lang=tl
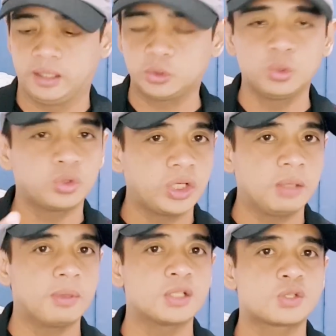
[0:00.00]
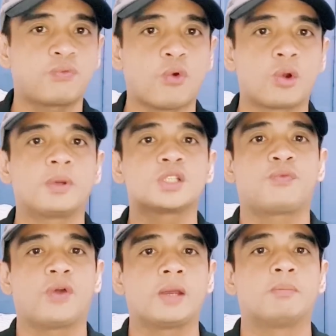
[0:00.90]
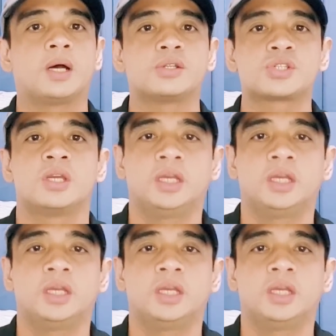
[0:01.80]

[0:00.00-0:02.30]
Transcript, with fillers: Itong 3 months, 4 months, 5 months,